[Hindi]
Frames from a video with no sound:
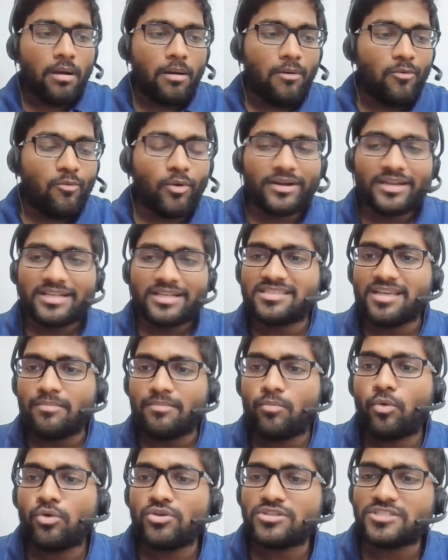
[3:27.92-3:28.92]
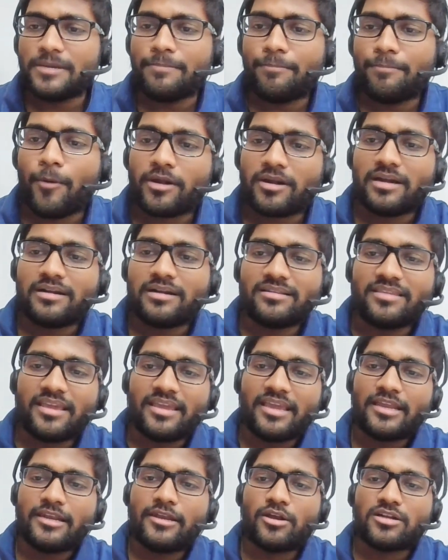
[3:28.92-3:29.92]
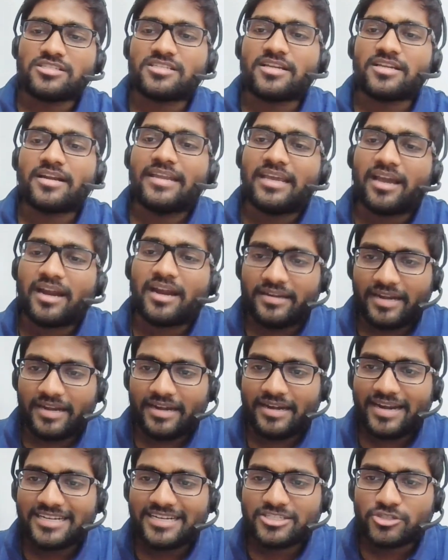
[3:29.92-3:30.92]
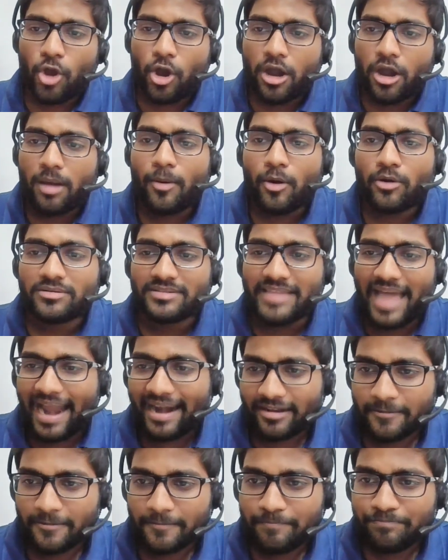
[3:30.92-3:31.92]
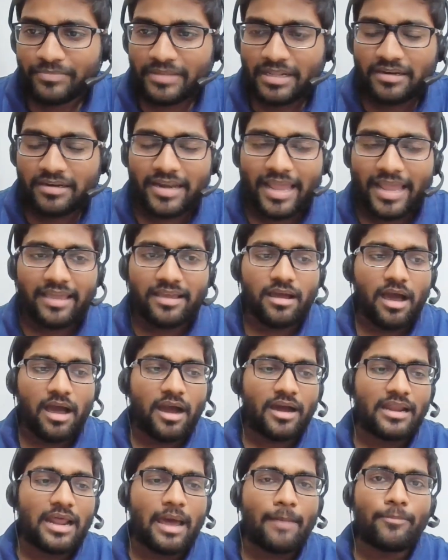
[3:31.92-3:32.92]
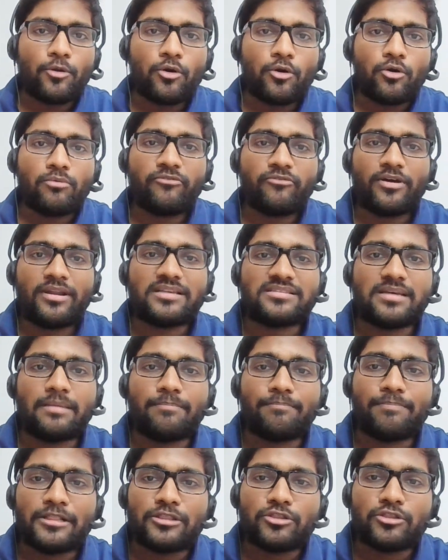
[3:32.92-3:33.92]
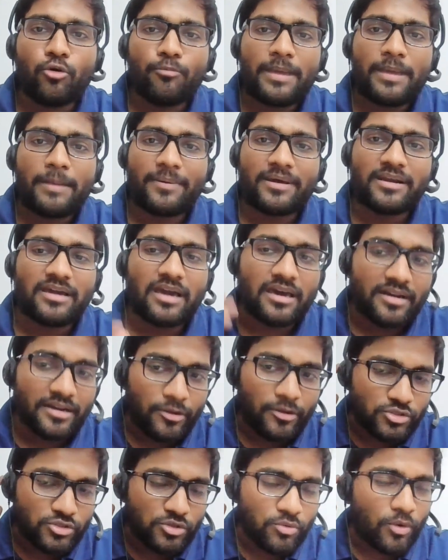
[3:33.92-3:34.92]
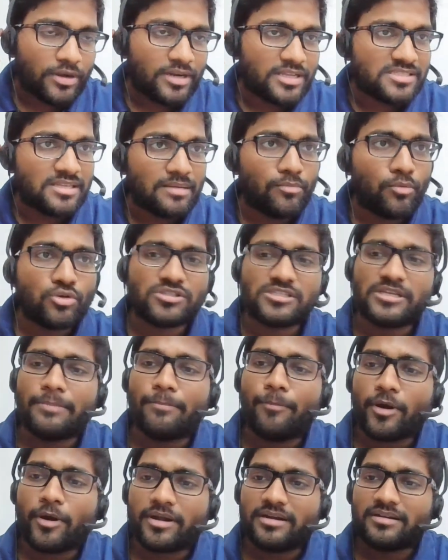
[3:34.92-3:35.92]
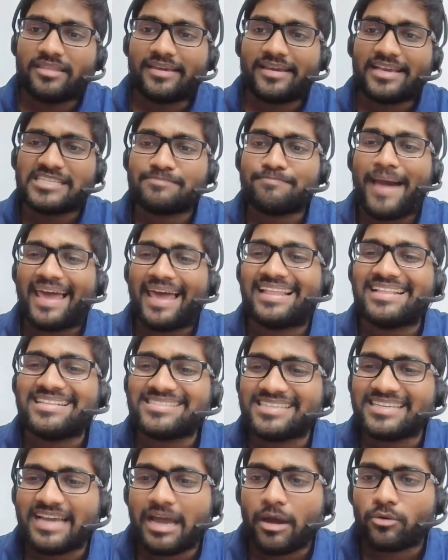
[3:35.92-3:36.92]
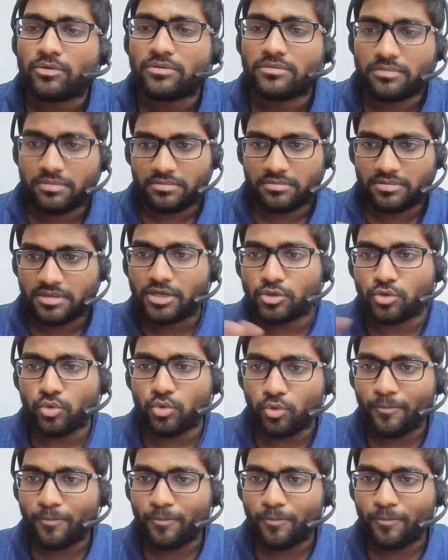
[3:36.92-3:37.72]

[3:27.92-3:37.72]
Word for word: what is the most important thing in your study content let's talk about that like agar aap log for example do paper kar rahe ho so what is the most important thing is balancing out the two